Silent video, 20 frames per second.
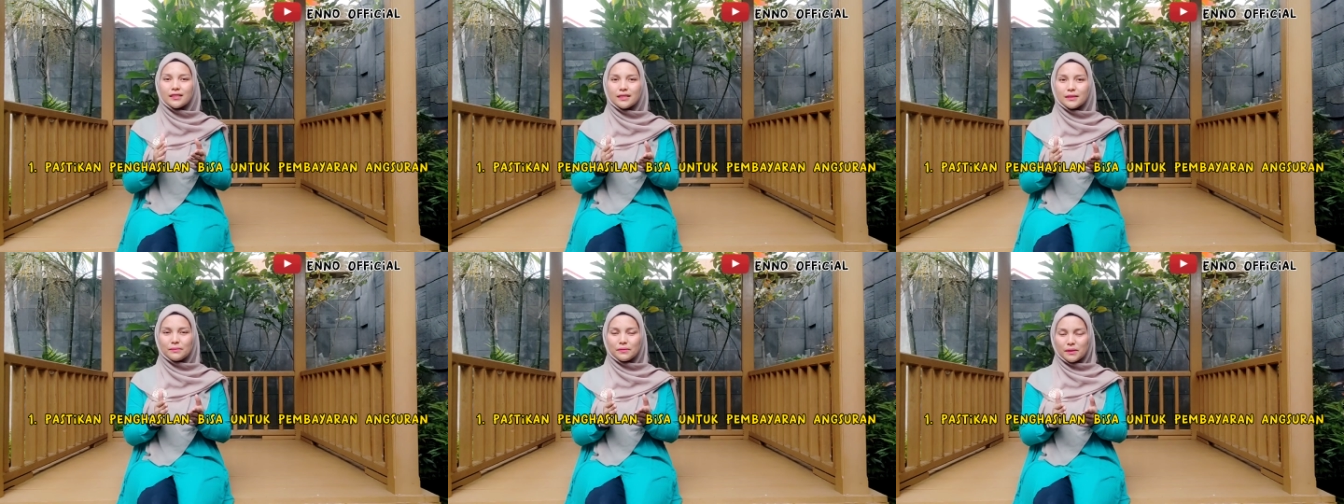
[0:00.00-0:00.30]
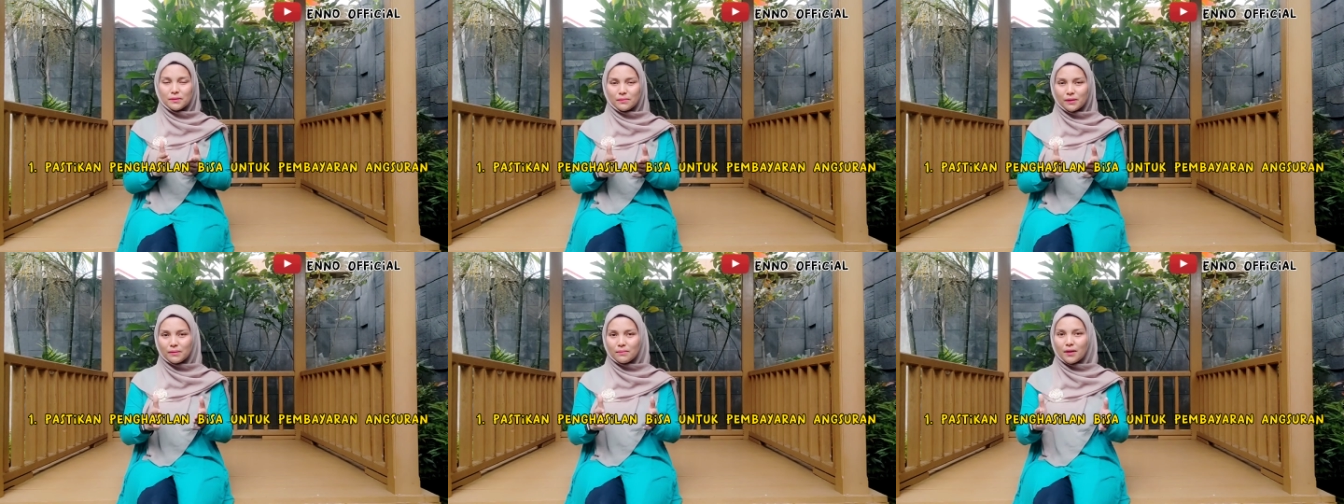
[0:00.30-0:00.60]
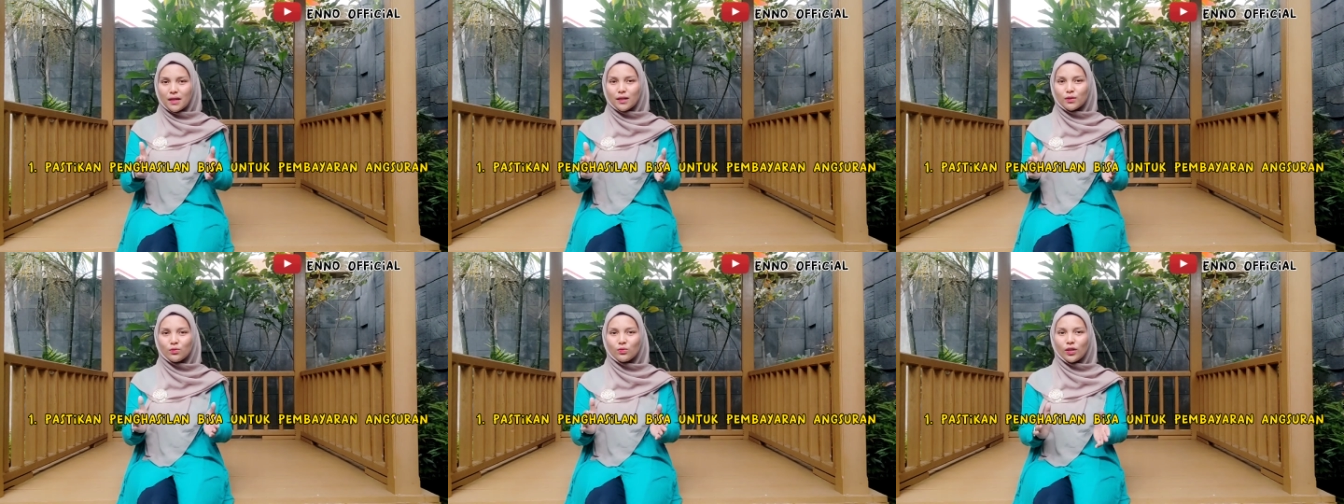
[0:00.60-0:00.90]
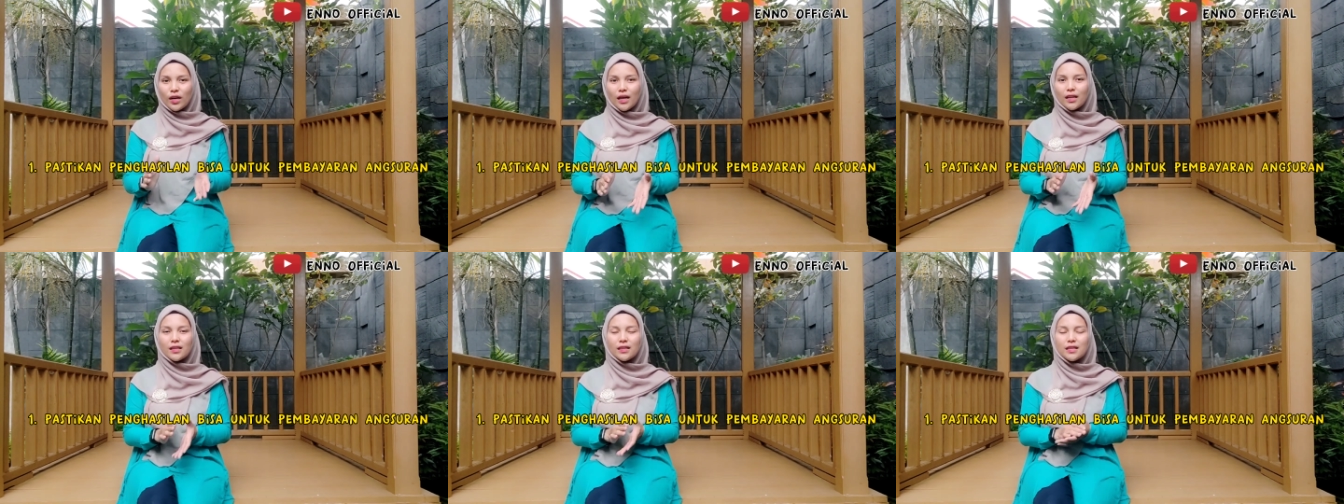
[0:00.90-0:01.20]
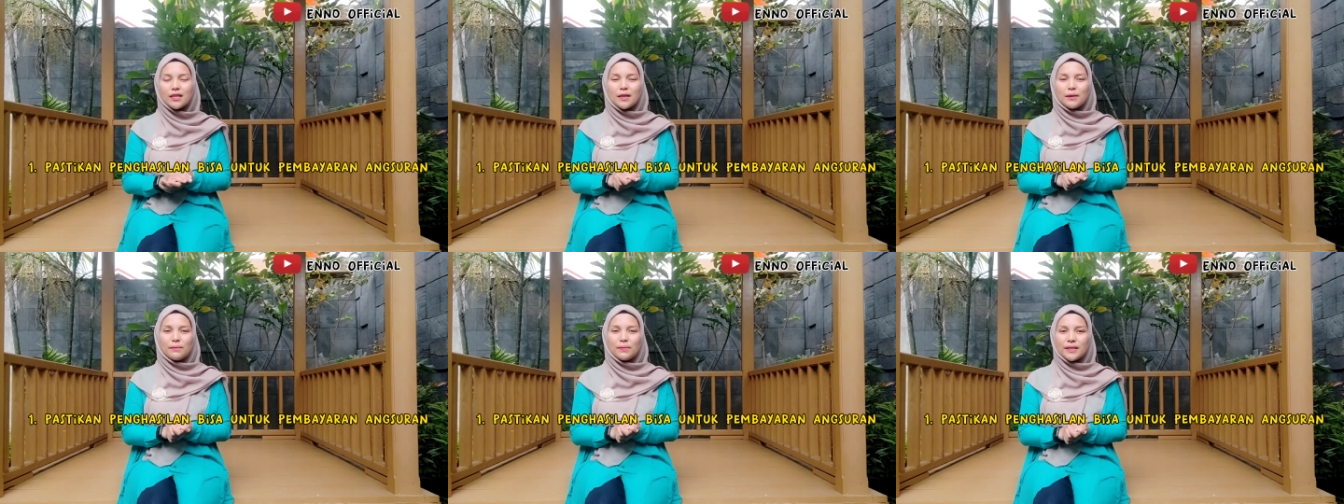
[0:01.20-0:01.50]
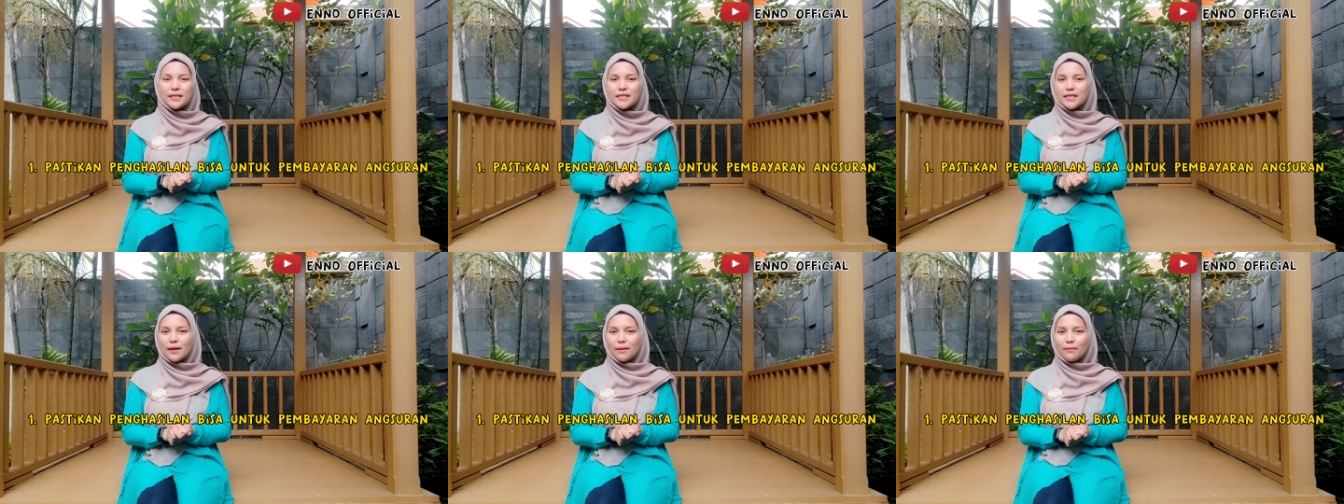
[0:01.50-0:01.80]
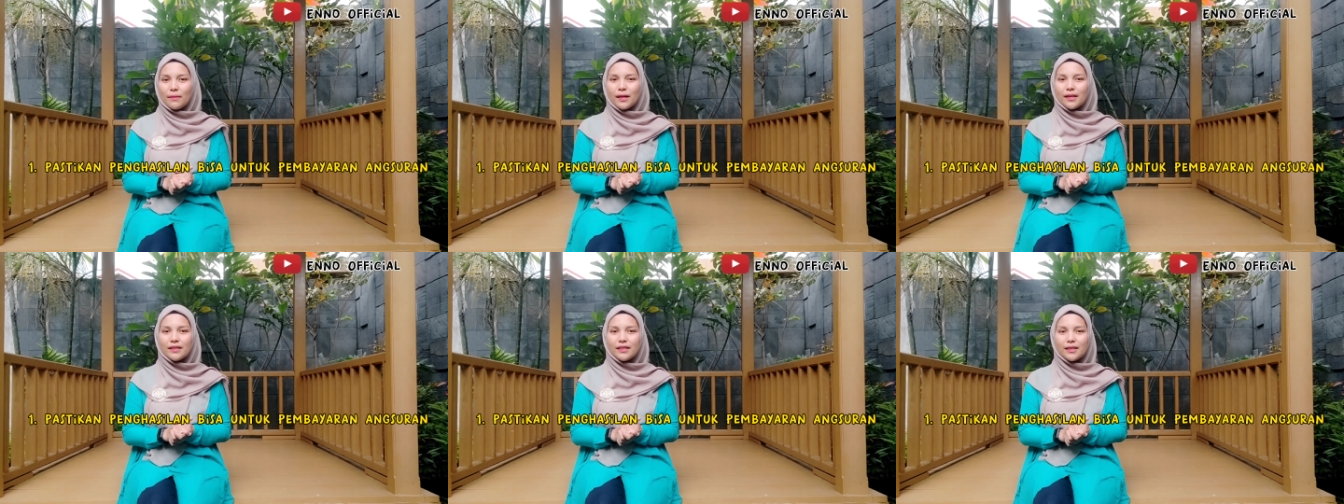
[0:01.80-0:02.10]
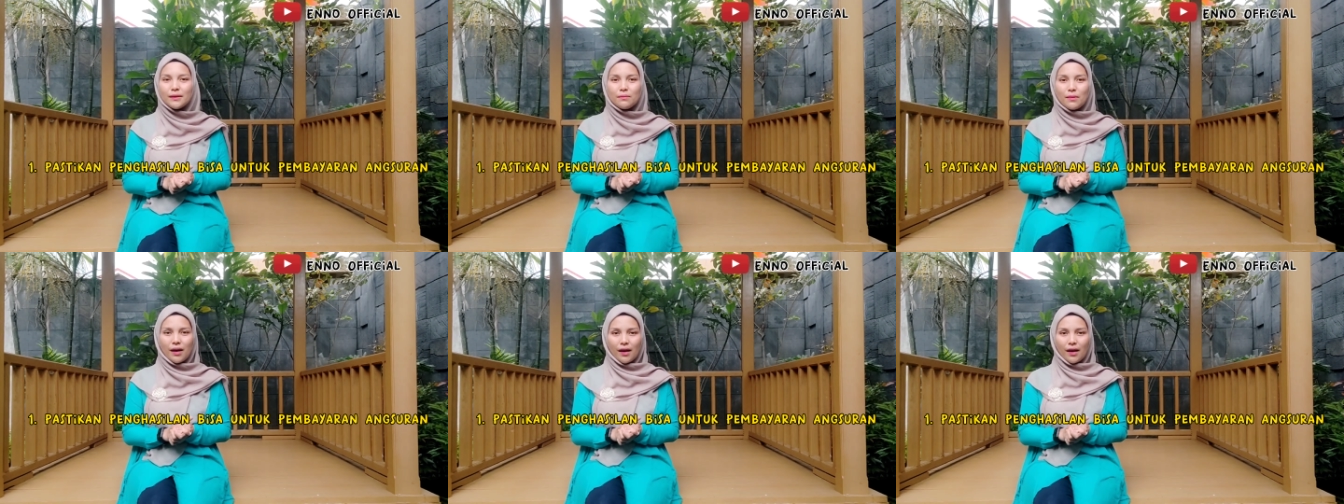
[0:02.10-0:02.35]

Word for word: teman-teman melakukan pinjaman di